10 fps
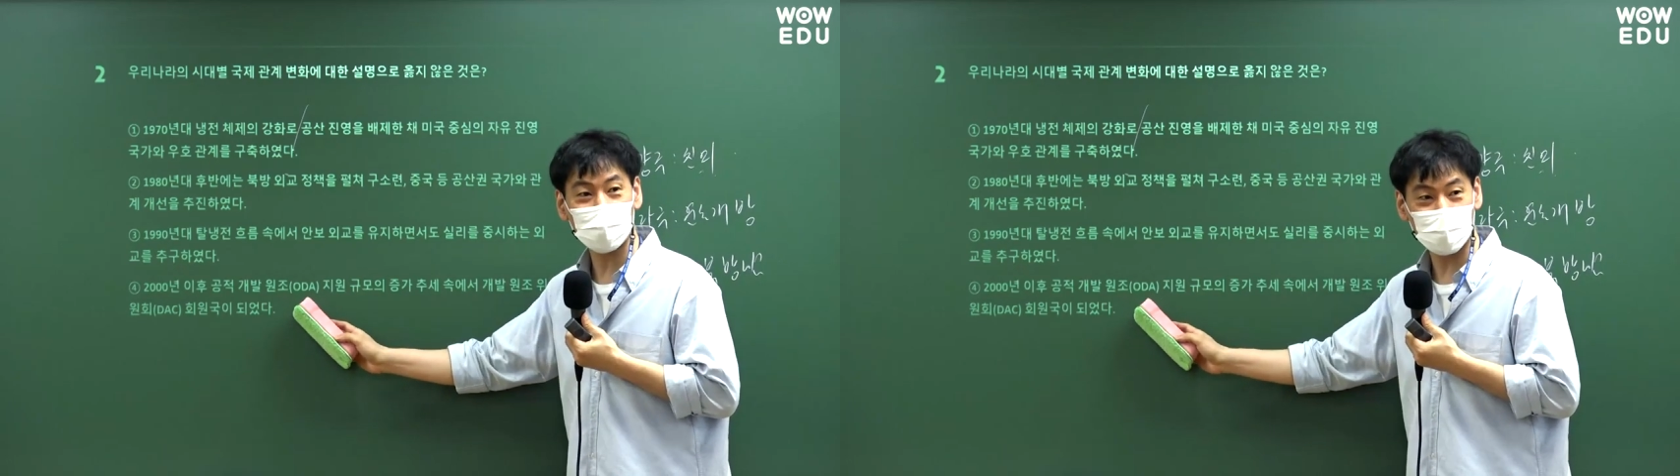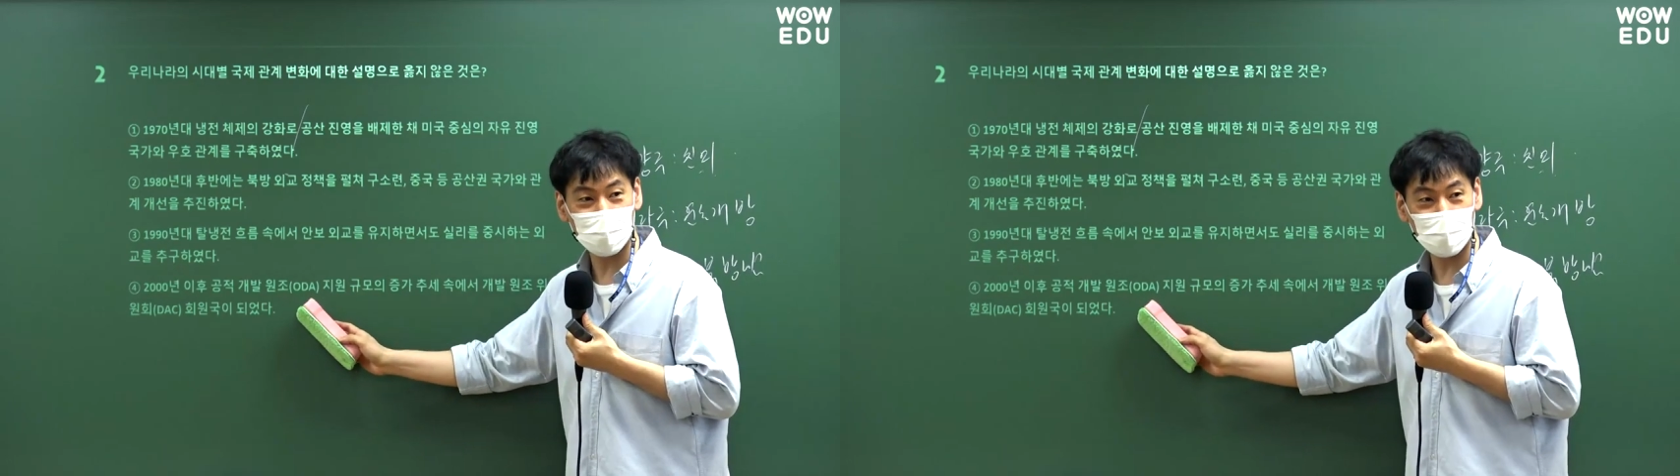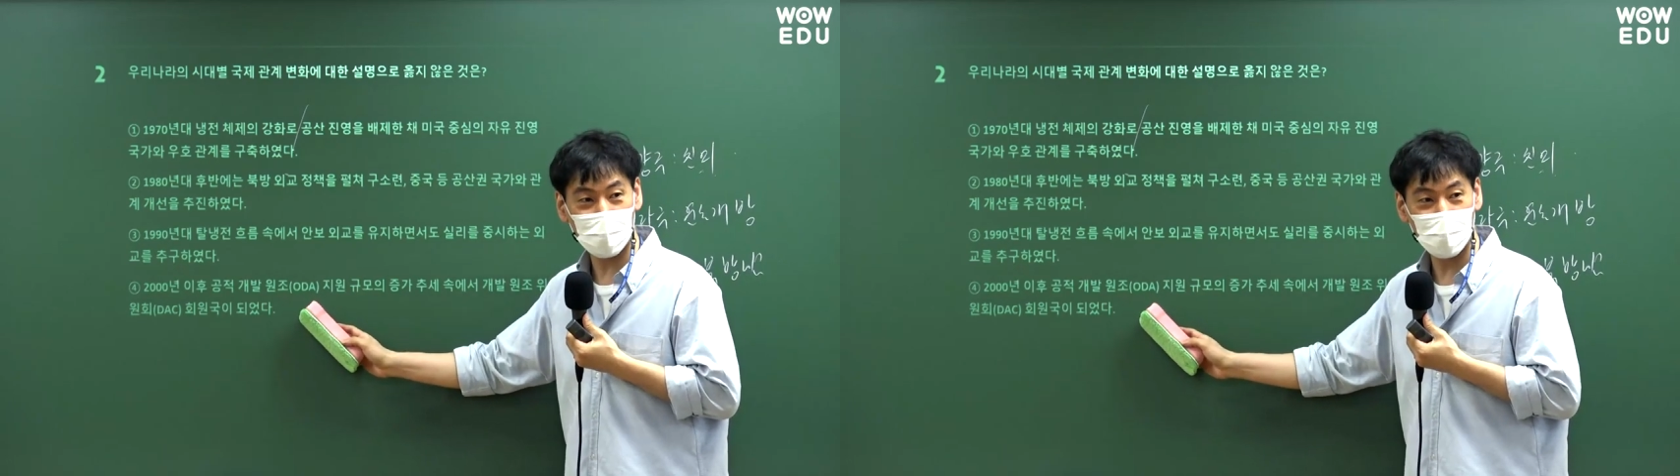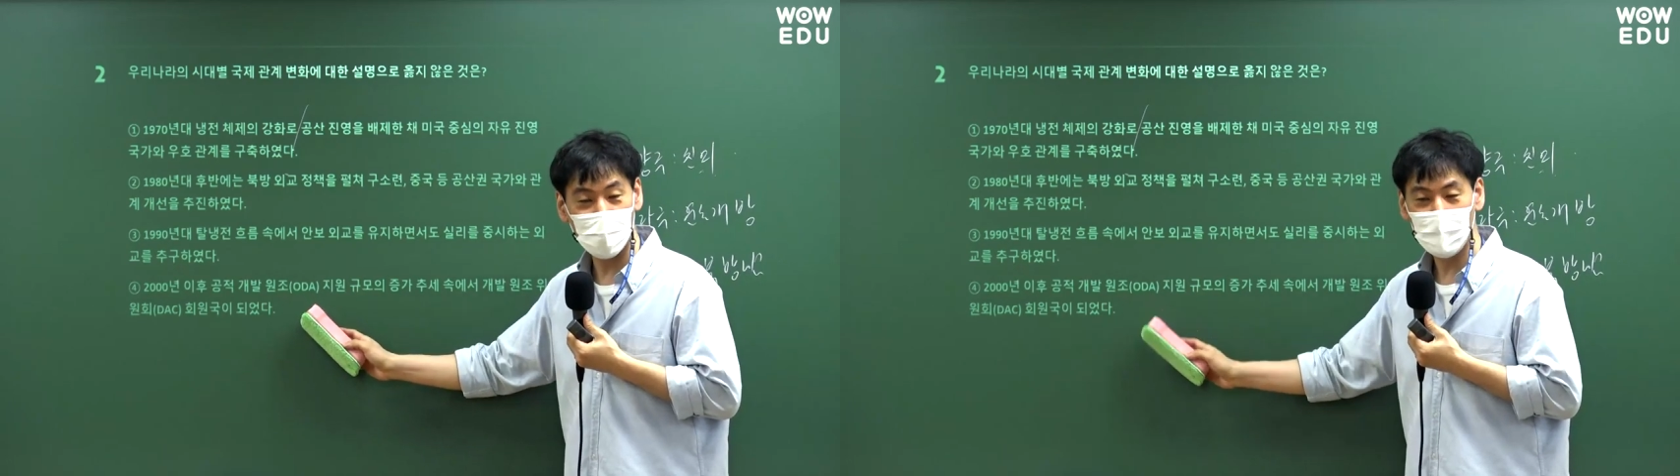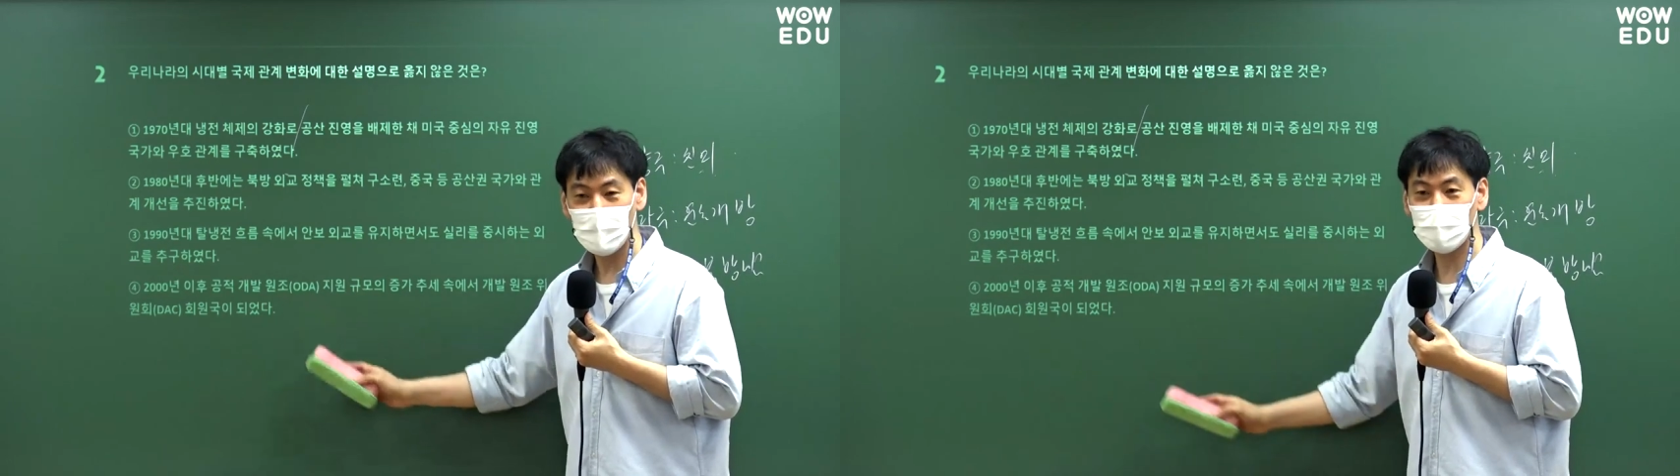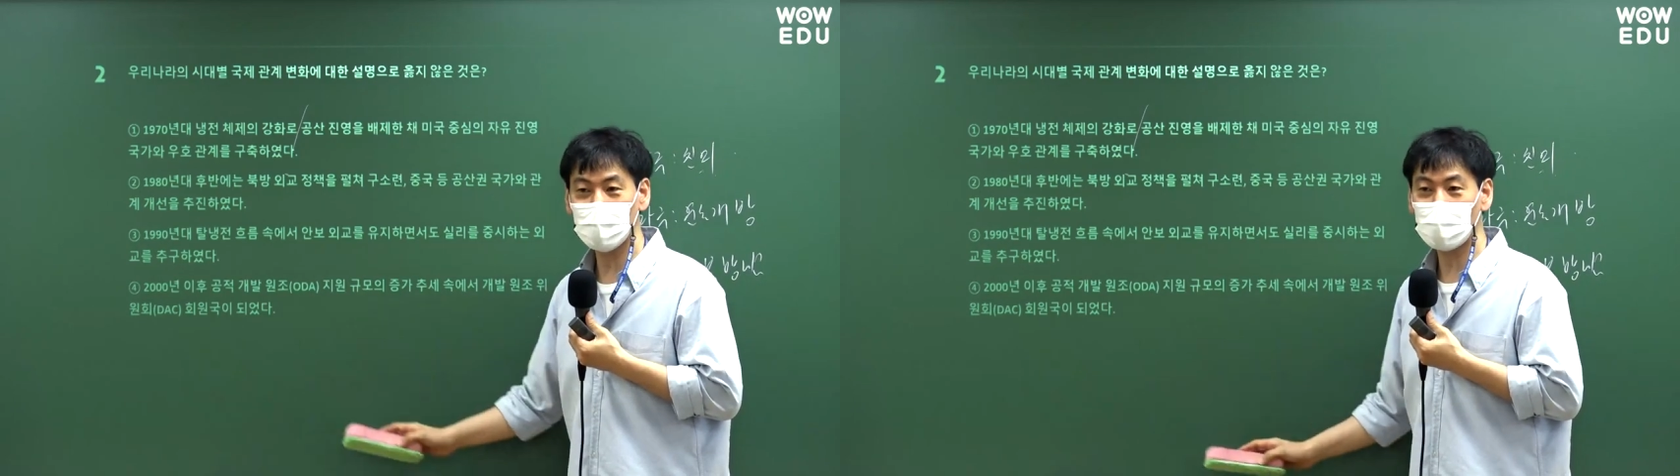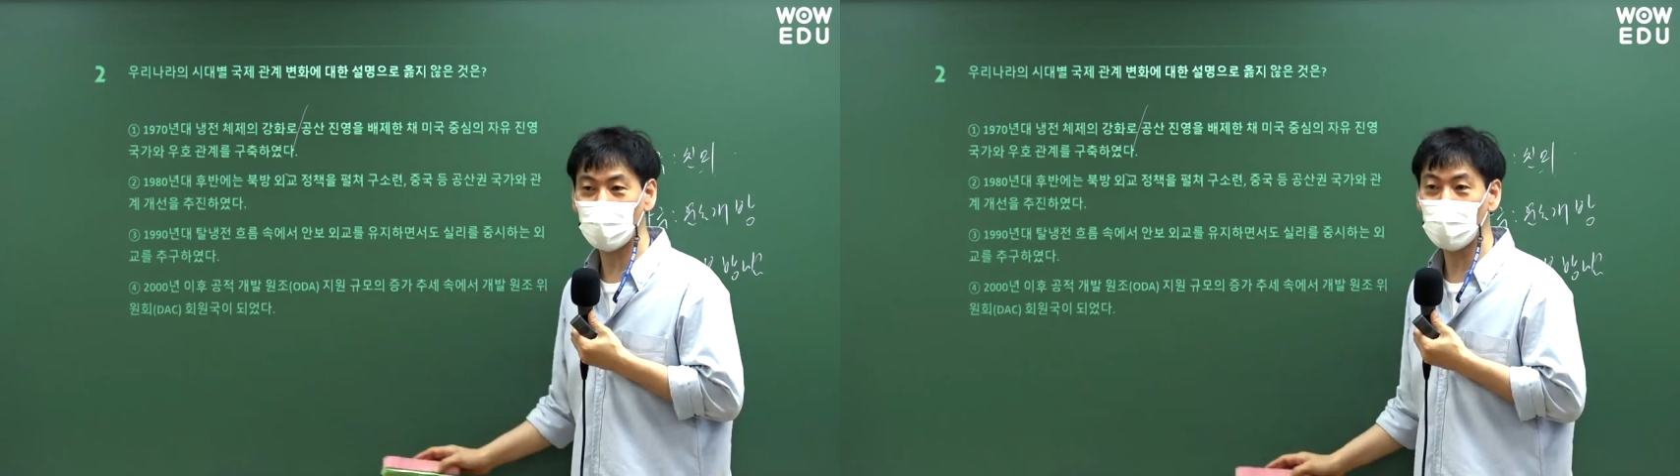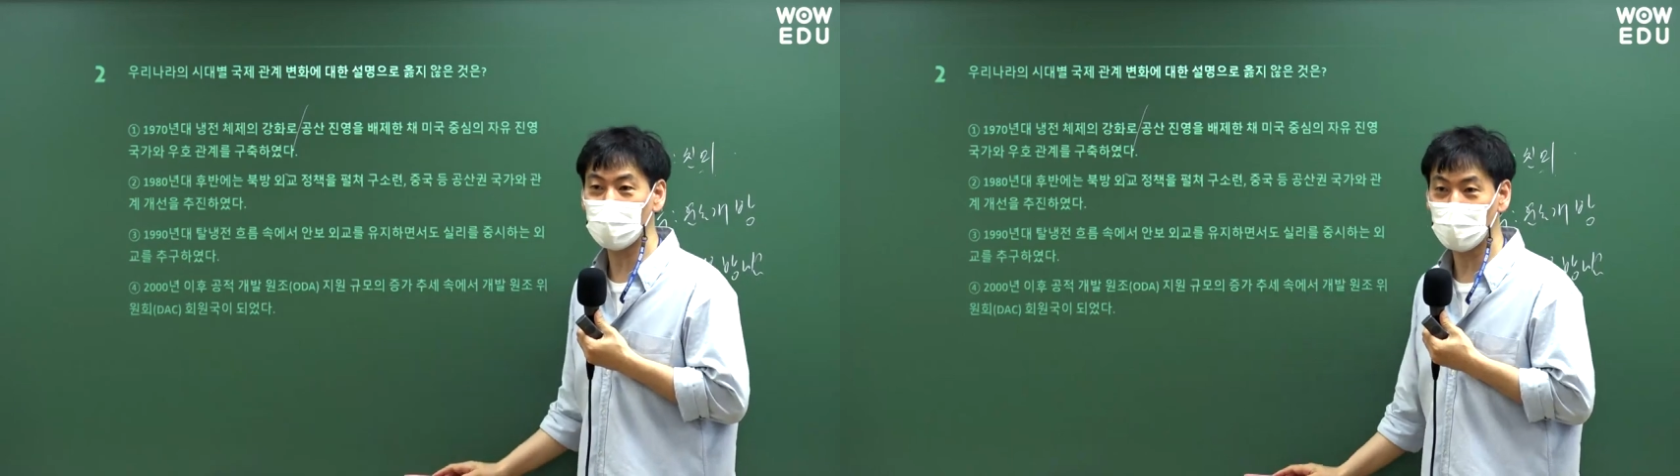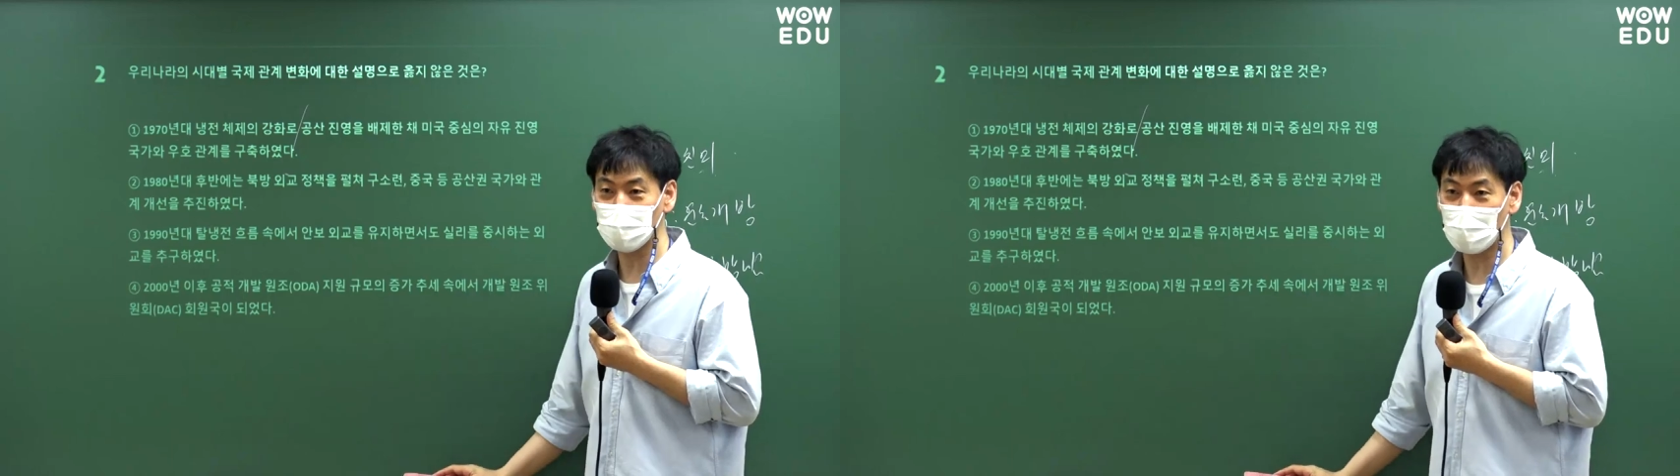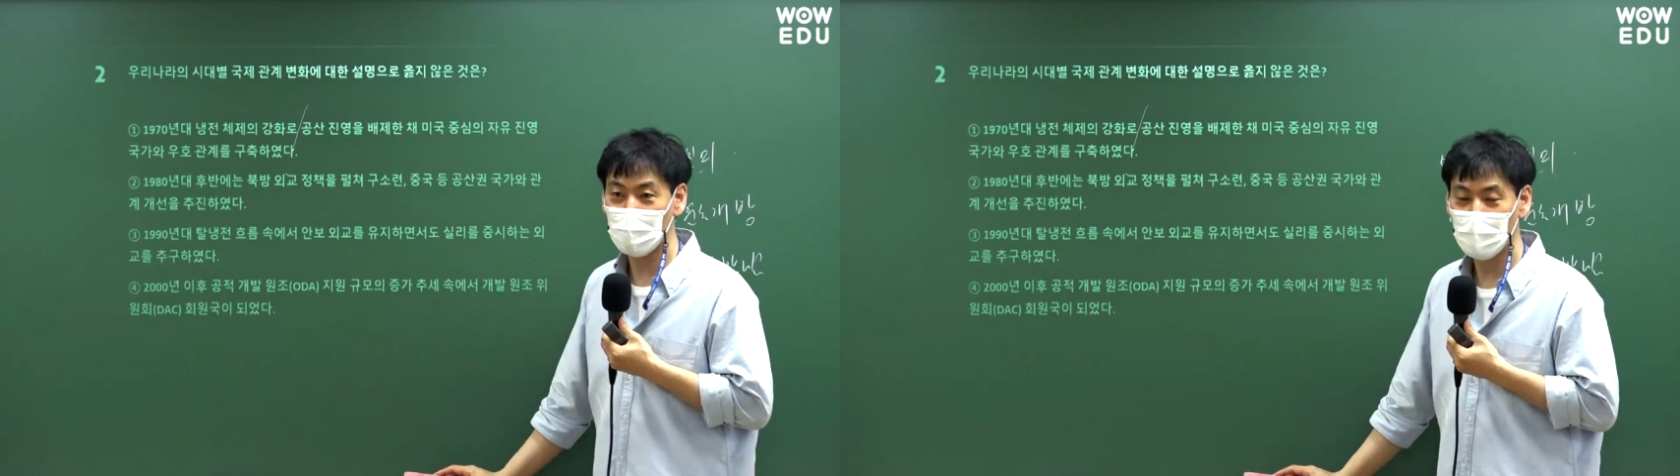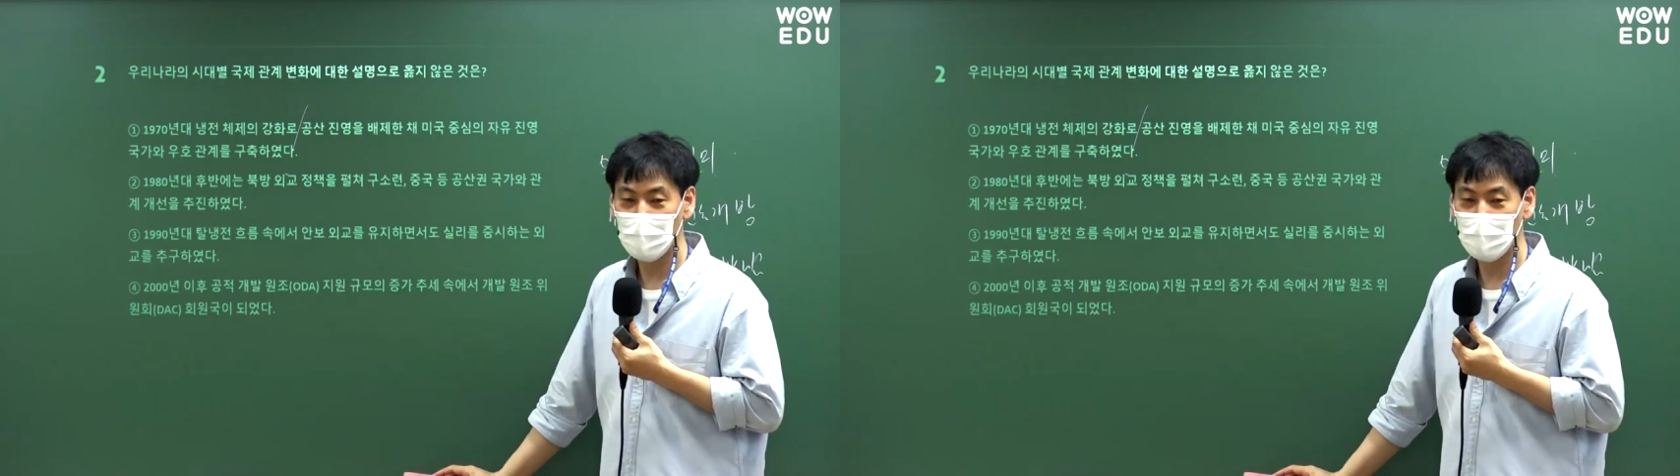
시작한다. 이걸 다 외워야 되나 보다.